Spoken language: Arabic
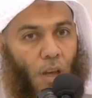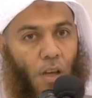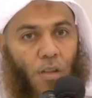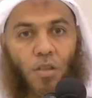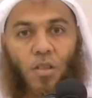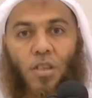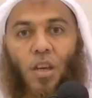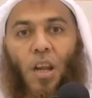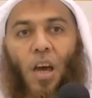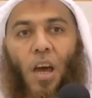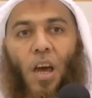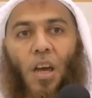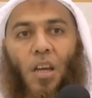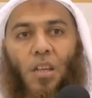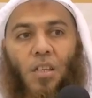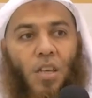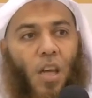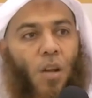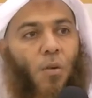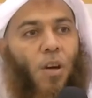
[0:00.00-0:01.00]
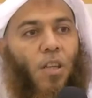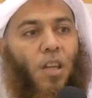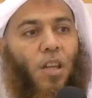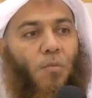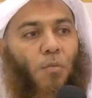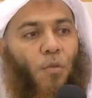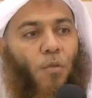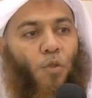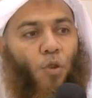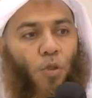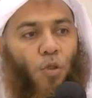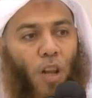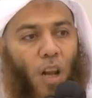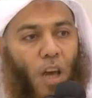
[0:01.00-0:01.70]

الصلاة الصلوات المفروض